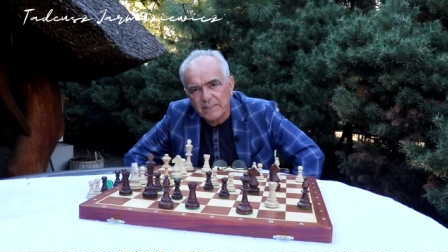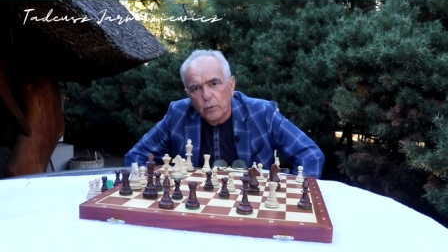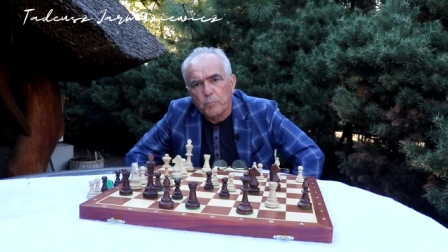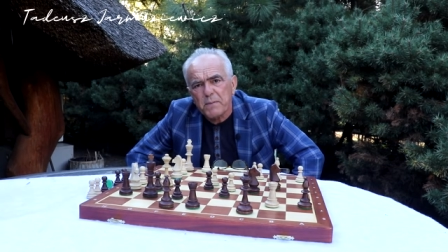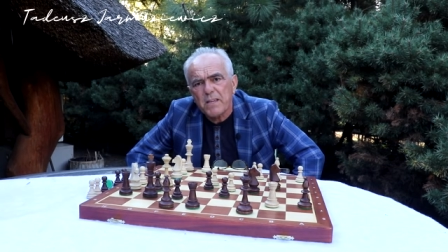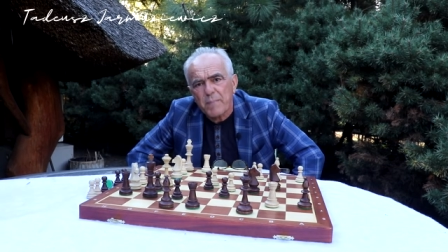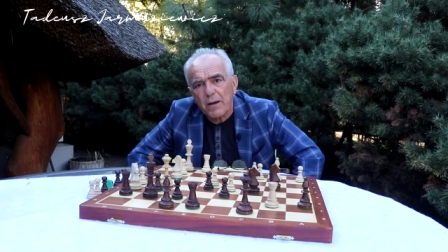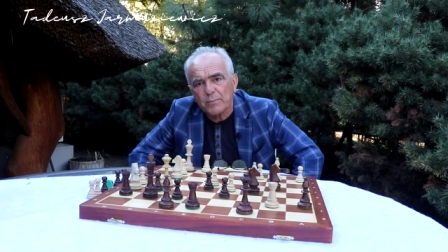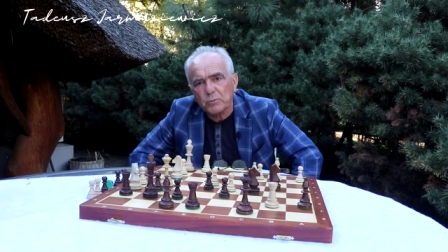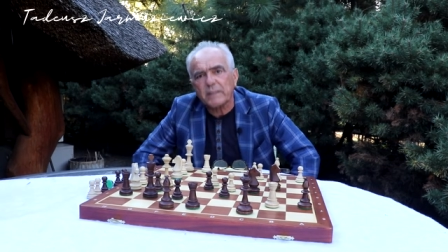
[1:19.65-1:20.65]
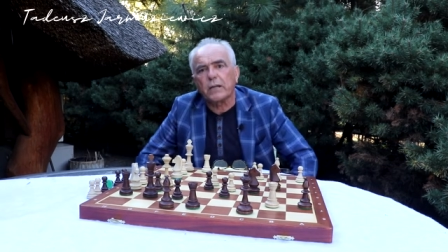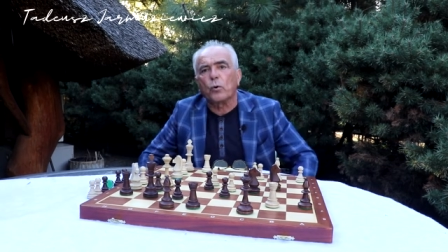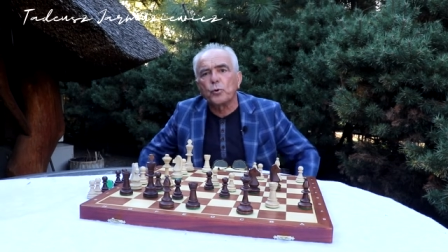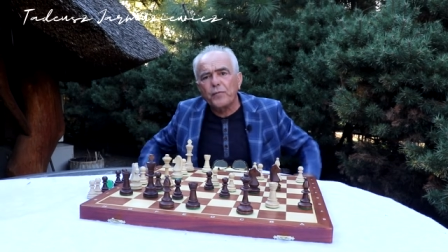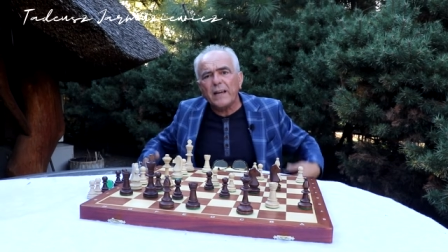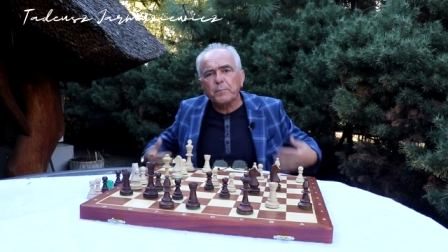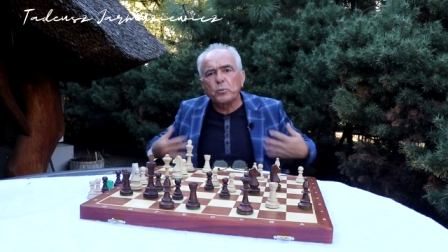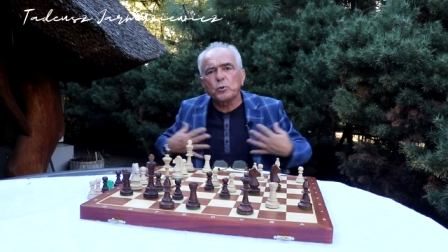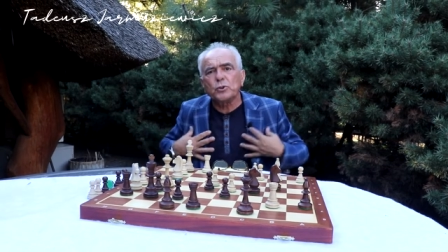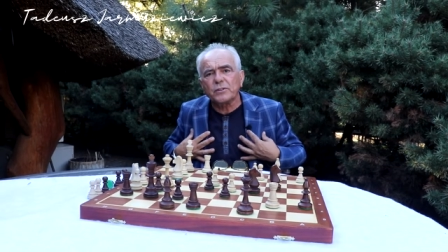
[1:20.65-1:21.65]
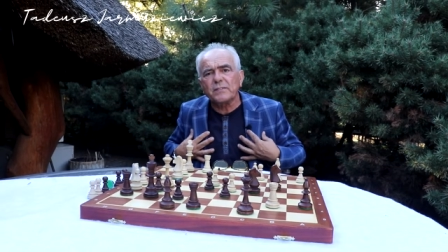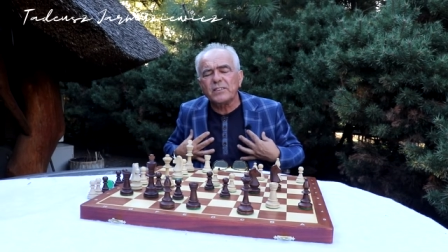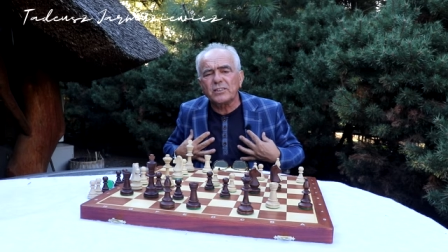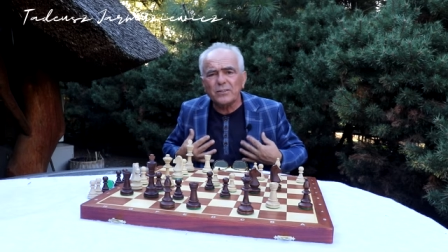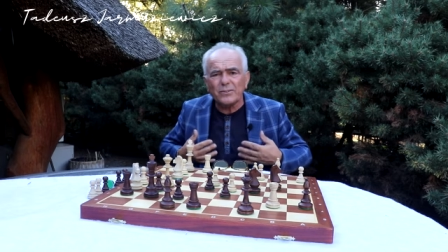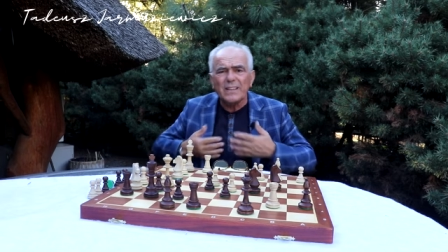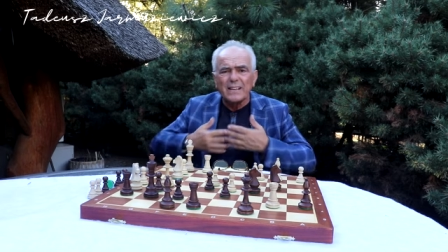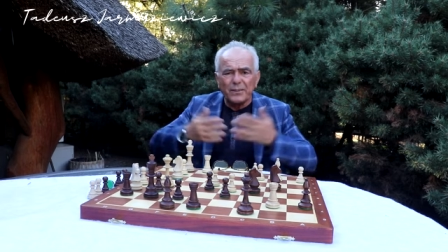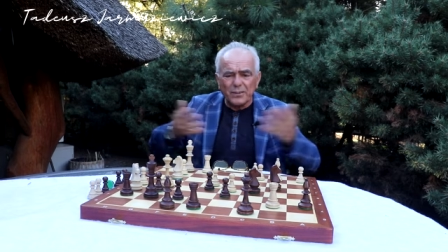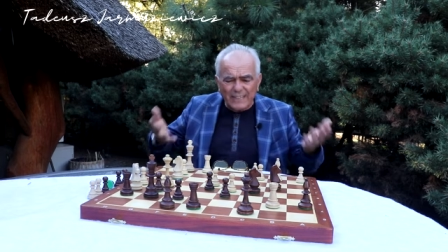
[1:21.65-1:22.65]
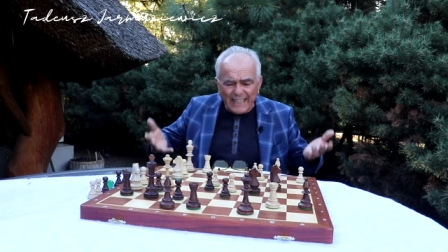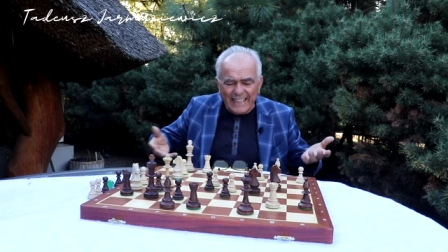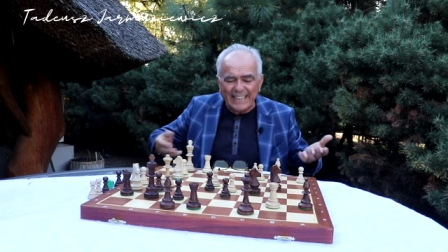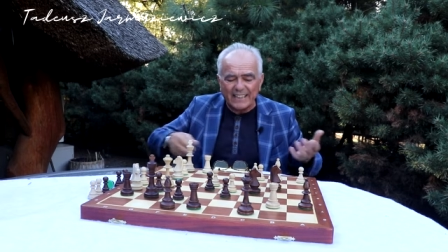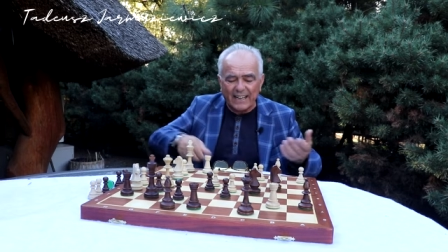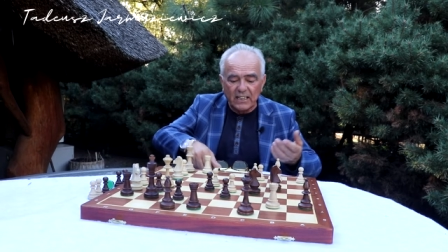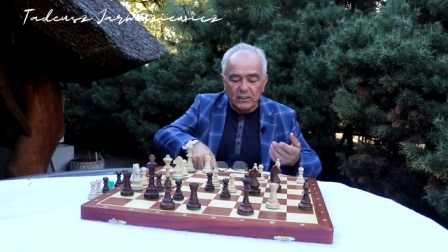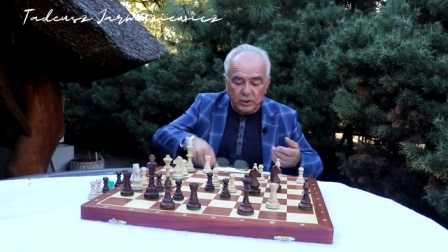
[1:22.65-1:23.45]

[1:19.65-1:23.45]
jako minimalną składkę o 2,5 tysiąca więcej, no, no tragedia.